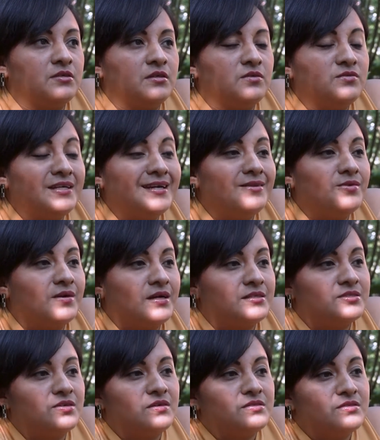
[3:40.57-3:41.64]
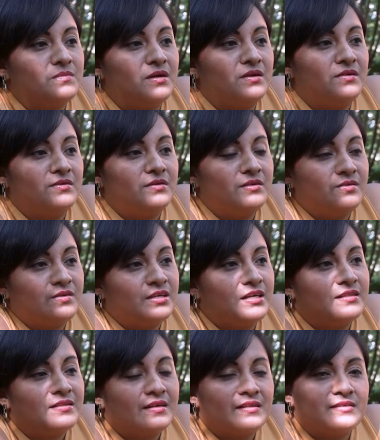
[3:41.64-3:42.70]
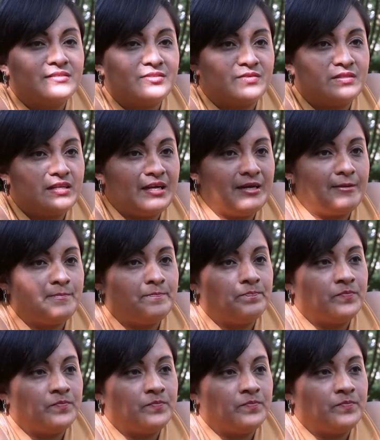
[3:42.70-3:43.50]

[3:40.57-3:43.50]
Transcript: una educación en su mayoría tradicional